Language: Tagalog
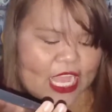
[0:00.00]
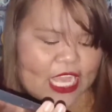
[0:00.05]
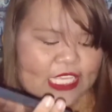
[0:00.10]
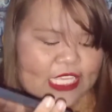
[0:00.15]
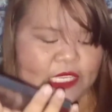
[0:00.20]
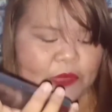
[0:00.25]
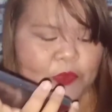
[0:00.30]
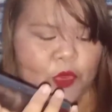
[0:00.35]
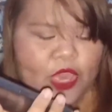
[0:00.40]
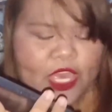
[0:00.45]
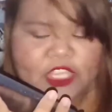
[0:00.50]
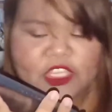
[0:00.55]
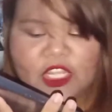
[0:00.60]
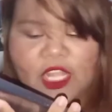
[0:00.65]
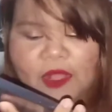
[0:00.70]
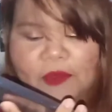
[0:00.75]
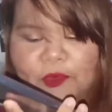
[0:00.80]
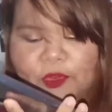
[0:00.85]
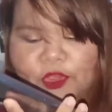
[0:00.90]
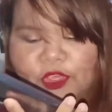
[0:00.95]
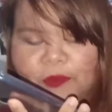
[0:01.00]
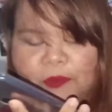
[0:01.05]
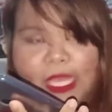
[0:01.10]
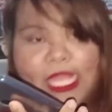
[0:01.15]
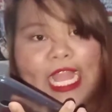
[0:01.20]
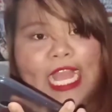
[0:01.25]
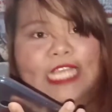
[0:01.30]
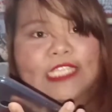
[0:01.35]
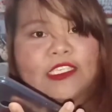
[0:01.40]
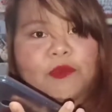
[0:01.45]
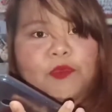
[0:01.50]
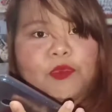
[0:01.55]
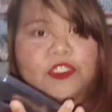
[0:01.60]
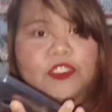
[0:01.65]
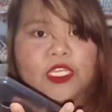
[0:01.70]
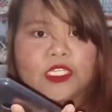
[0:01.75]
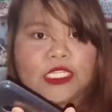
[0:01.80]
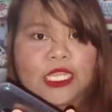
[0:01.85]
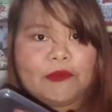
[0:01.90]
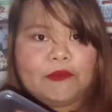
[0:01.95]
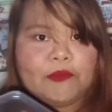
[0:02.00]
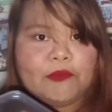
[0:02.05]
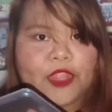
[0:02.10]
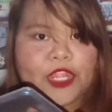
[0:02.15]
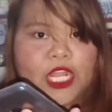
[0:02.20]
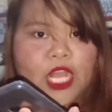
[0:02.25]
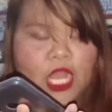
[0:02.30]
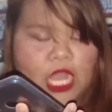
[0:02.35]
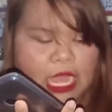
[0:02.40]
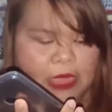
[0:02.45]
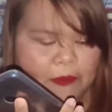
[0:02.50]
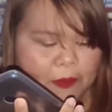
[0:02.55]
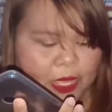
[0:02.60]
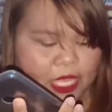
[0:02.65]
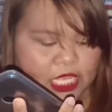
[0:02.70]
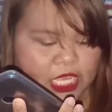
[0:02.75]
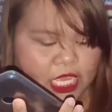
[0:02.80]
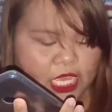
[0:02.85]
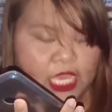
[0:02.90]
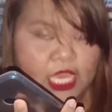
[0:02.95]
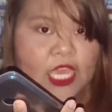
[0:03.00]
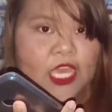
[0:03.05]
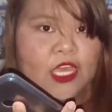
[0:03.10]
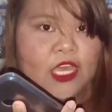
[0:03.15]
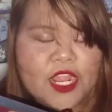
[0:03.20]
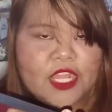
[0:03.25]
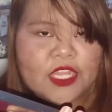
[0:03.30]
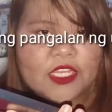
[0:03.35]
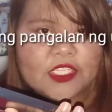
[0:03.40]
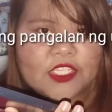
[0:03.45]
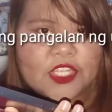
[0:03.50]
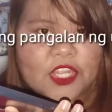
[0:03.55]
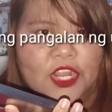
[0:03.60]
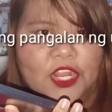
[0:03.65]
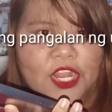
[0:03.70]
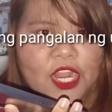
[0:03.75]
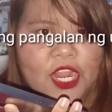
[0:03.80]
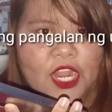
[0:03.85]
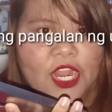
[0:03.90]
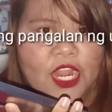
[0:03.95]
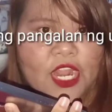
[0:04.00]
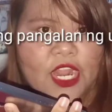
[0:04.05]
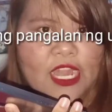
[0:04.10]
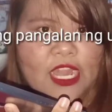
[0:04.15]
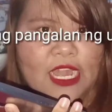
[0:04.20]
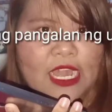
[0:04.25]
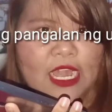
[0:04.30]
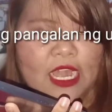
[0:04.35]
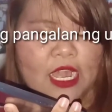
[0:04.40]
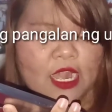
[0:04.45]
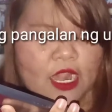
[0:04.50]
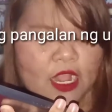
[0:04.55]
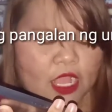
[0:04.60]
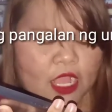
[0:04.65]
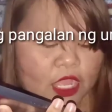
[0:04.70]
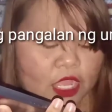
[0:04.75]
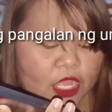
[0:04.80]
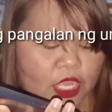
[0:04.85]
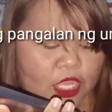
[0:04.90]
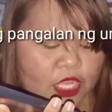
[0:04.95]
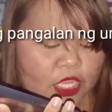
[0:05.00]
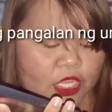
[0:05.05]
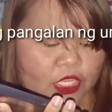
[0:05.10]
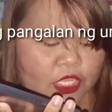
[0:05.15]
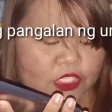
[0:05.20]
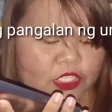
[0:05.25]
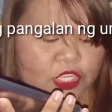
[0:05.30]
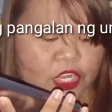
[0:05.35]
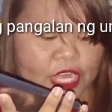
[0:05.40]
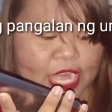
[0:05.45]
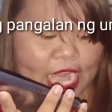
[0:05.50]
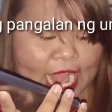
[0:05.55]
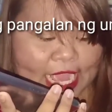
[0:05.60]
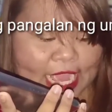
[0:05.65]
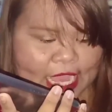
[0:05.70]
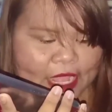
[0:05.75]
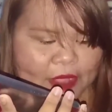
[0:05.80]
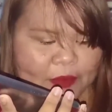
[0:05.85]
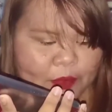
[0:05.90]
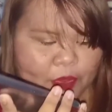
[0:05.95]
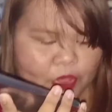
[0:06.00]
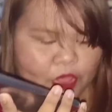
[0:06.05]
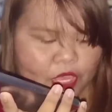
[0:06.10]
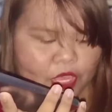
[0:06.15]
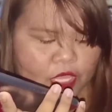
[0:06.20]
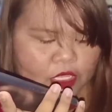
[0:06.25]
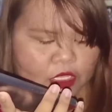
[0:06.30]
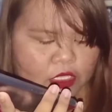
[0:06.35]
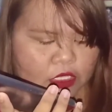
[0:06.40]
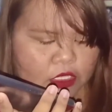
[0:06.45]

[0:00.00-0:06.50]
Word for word: Kasi po ito lang po yung pinasa po ng number ng company. Sir, Sir Ryan po.